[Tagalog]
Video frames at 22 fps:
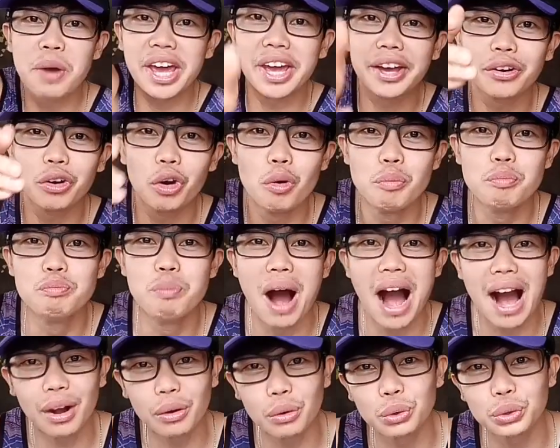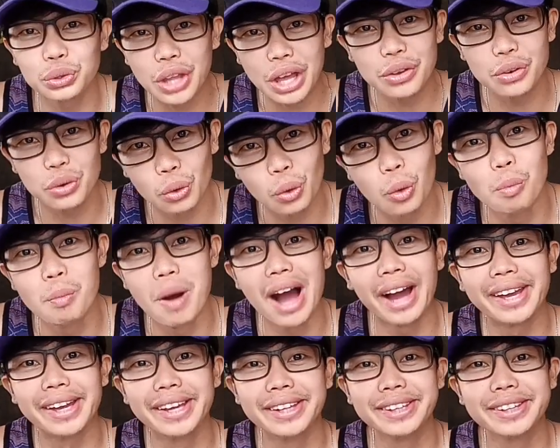Pero bago tayo
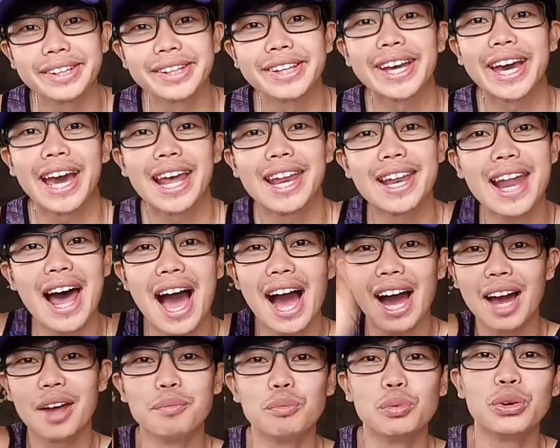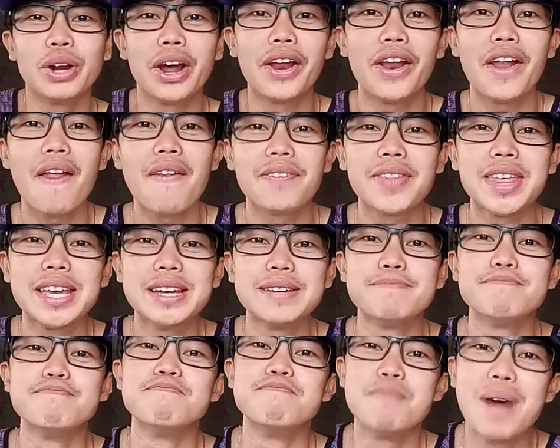kumain, kailangan muna
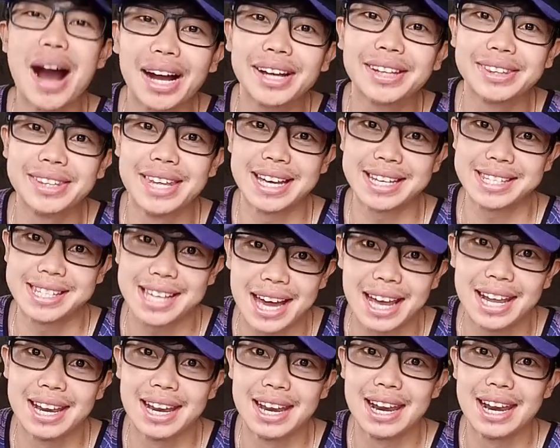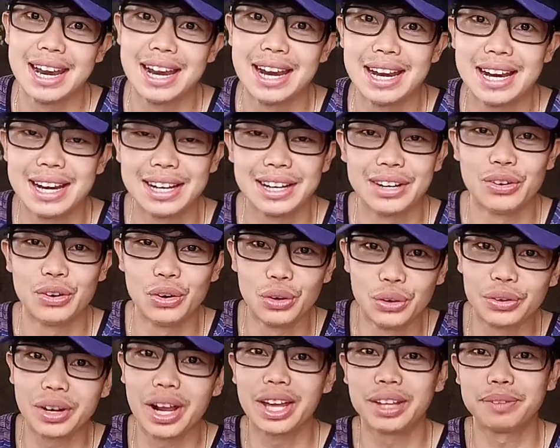nating magdasal.
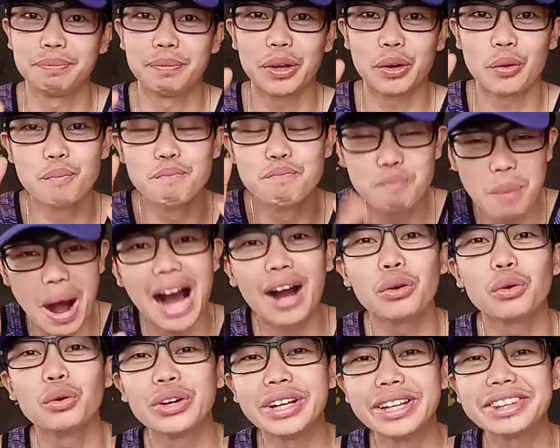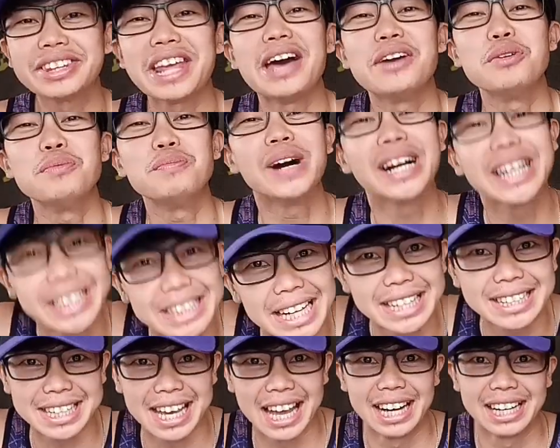Alright? Pero bago rin tayo
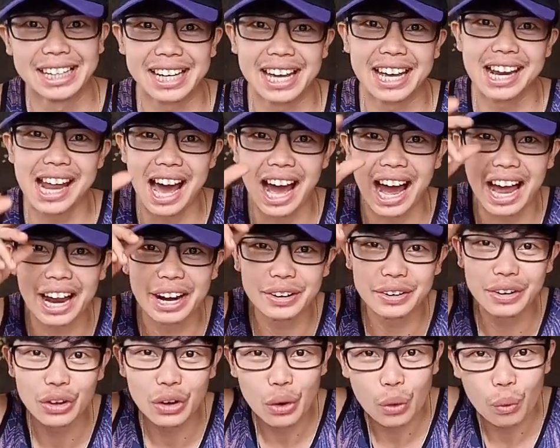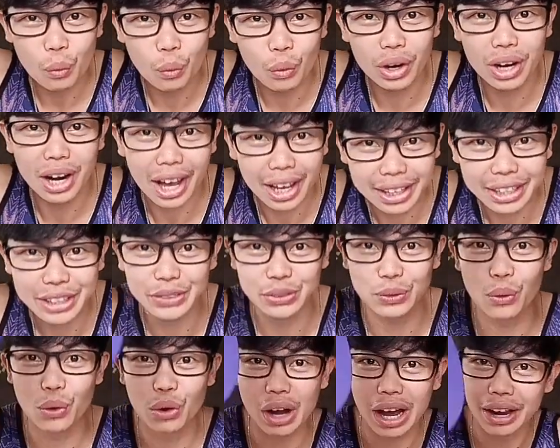magdasal, kailangan wala
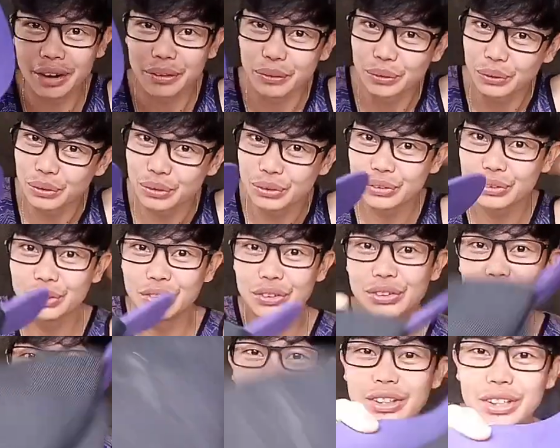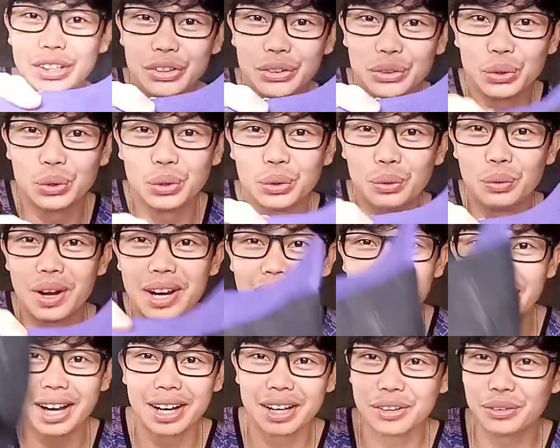itong ano, ito
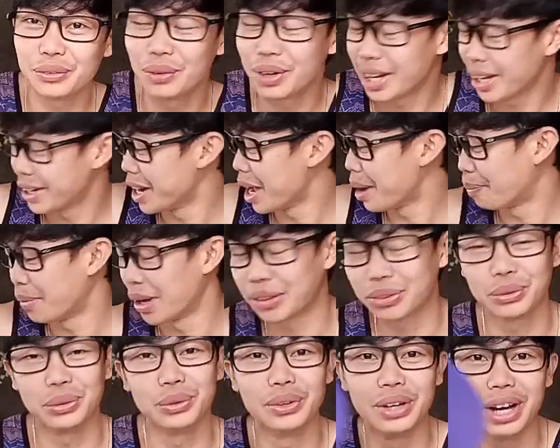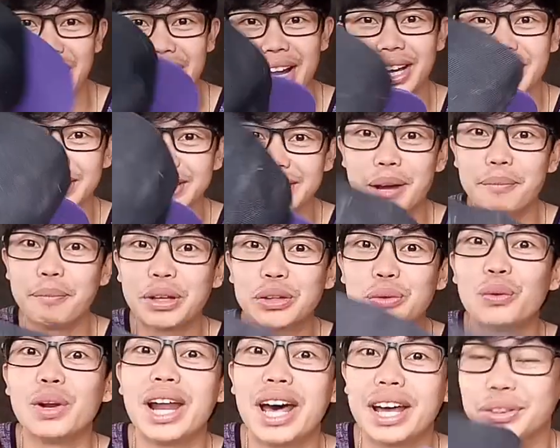wala, wala dapat to ha,
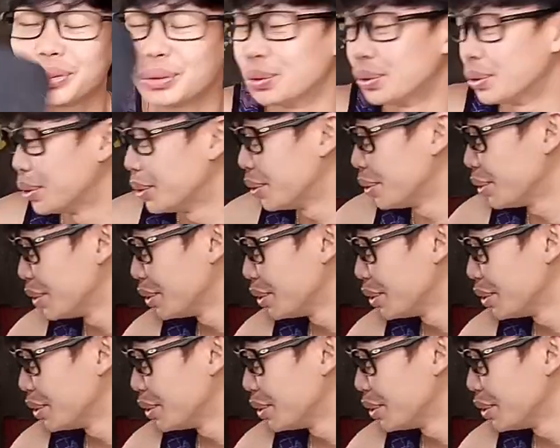dapat wala to.